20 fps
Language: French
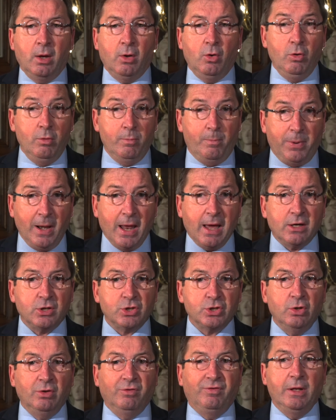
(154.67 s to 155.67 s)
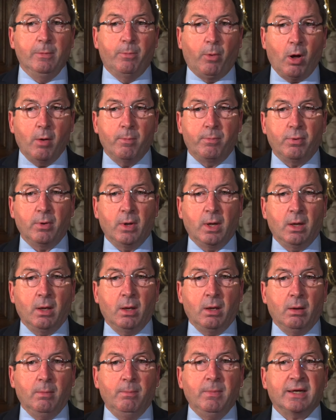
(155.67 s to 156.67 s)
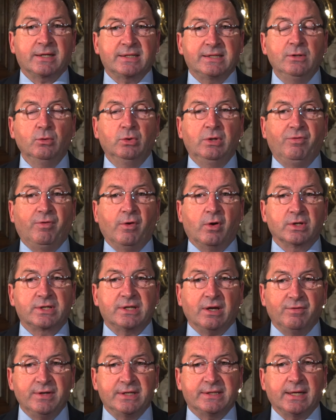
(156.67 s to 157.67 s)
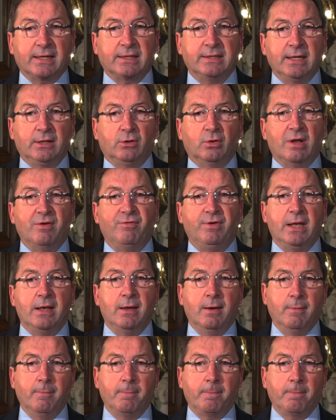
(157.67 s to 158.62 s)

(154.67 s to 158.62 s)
Une plage et une ville propre, merci aux différents services techniques de la ville.